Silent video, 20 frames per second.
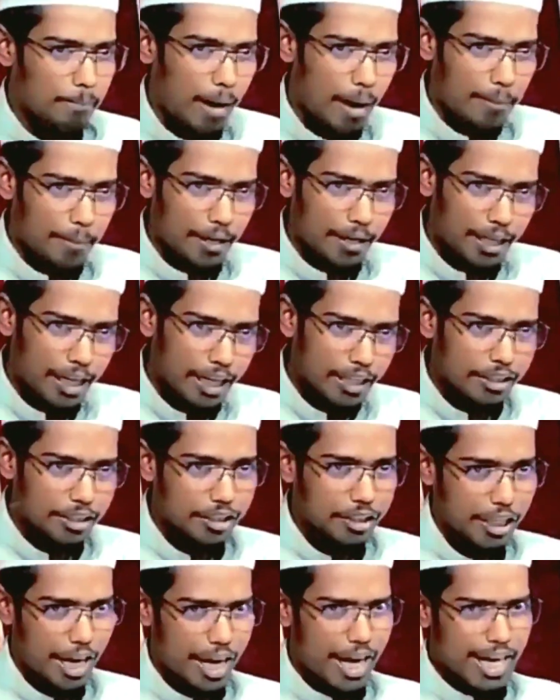বাপের কাজ
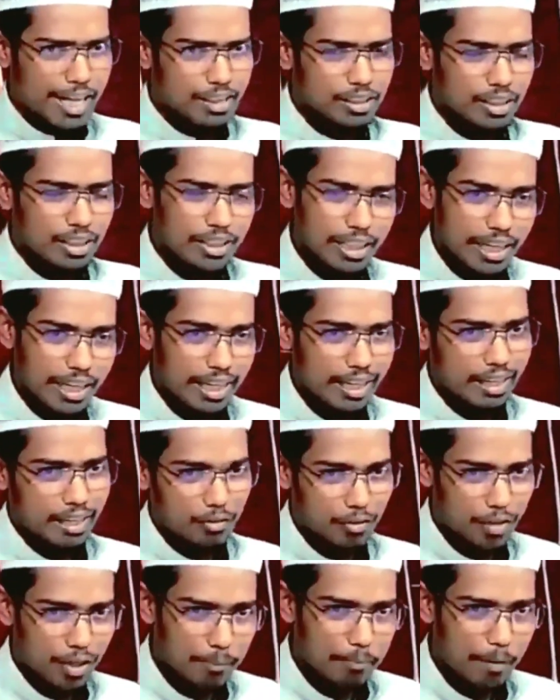শেষ এ
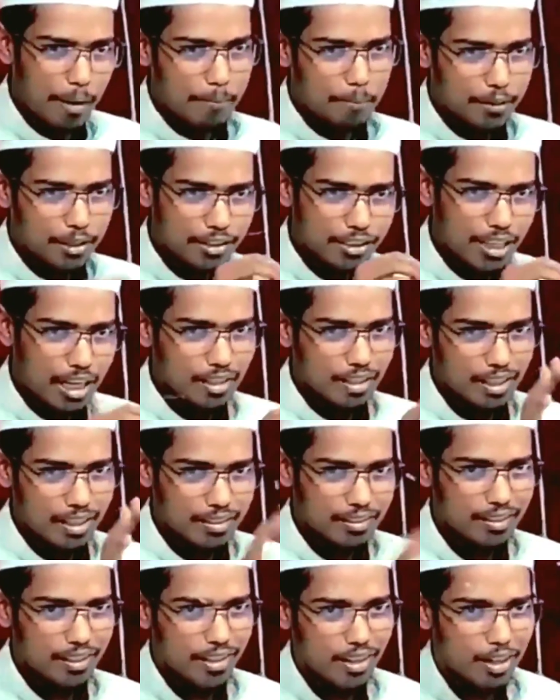কারণে বাপকে
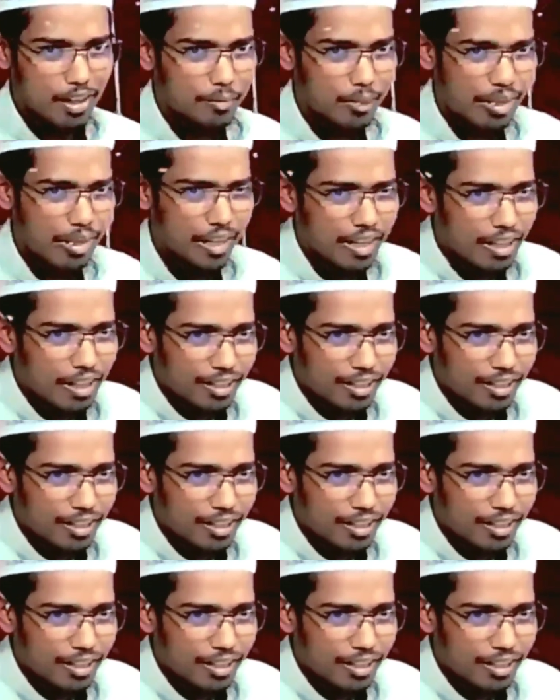জান্নাত দেওয়া হবে